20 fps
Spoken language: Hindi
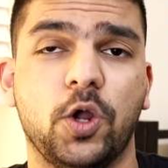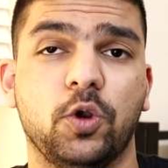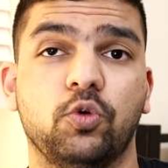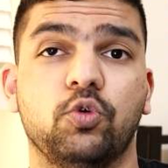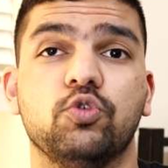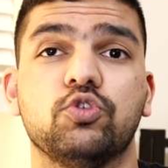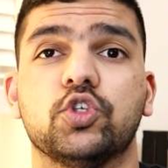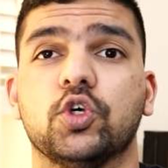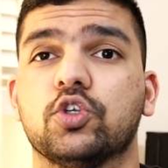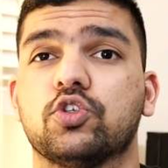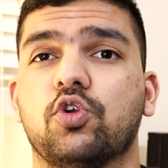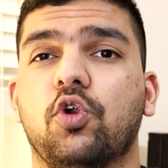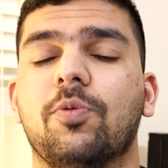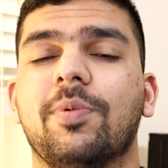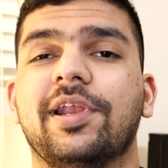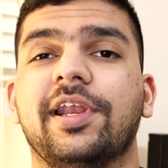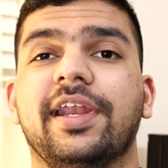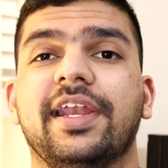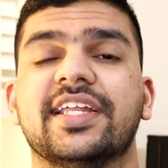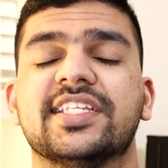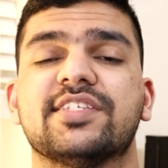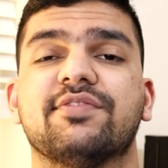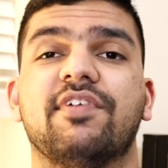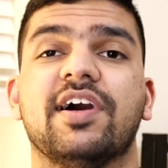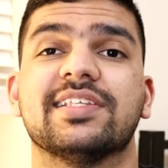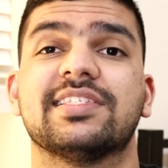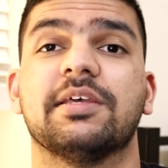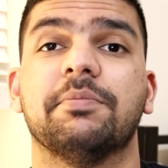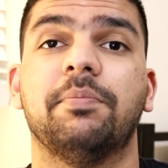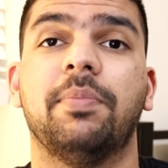और ऊसोस रोमन रेंज
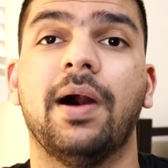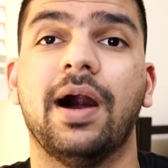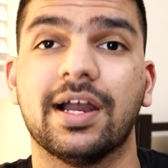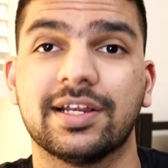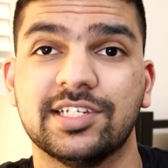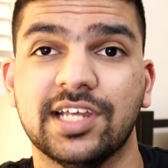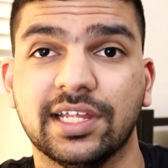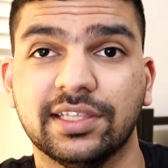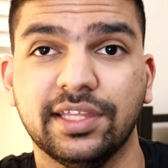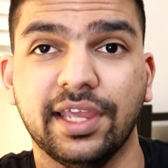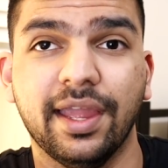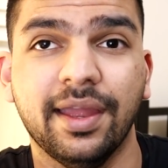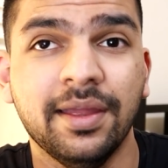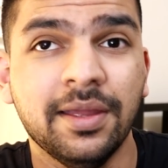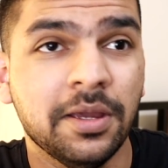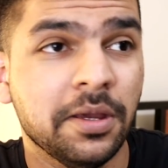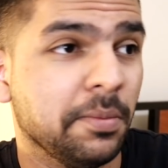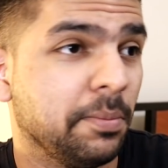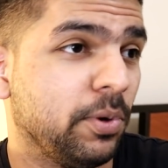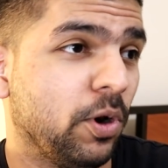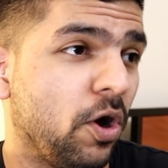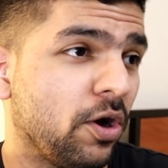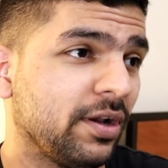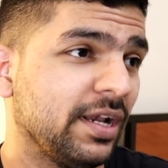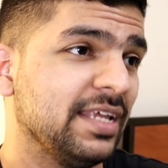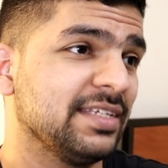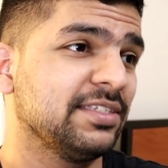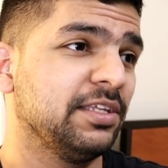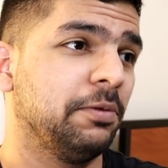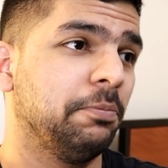वहां से भाग जाते हैं
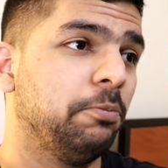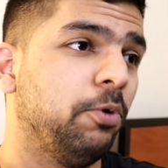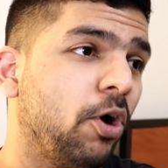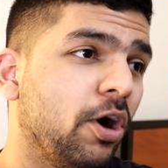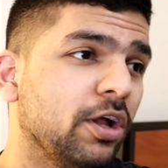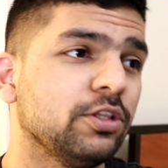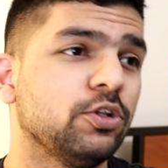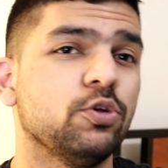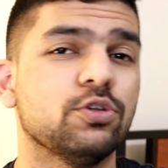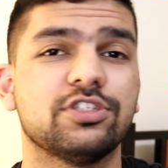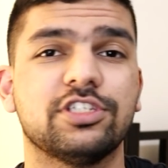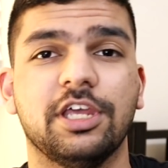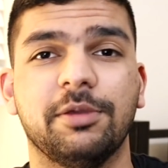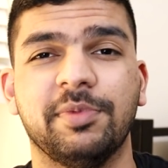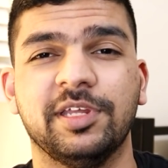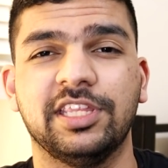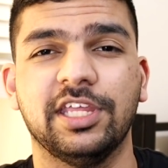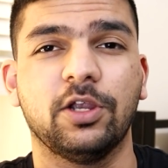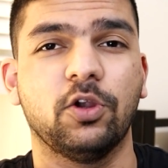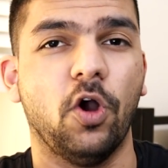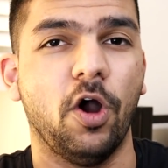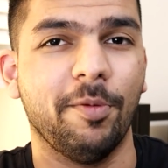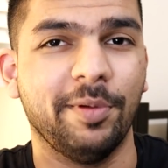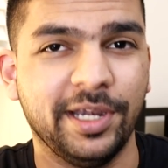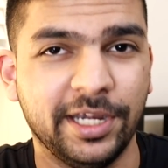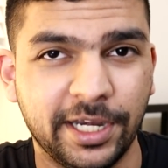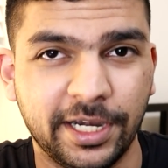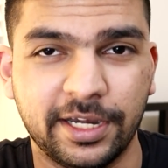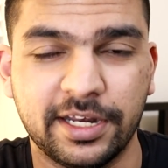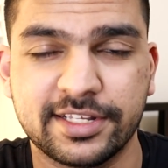ब्रॉक लेसनर बहुत गुस्से में थे
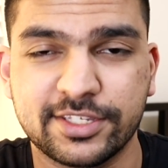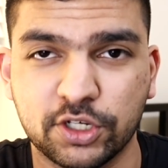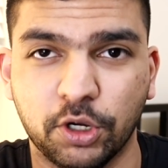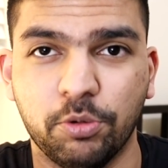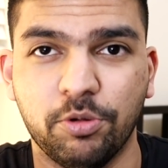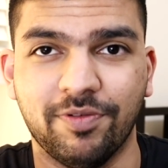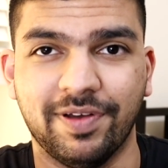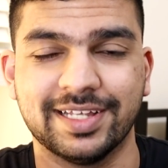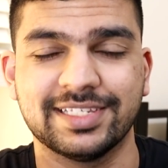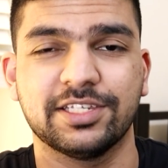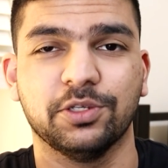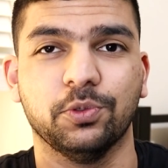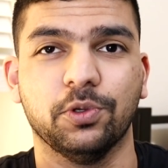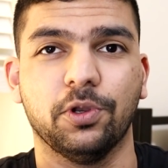कॉमेंटेटर्स को भी वहां से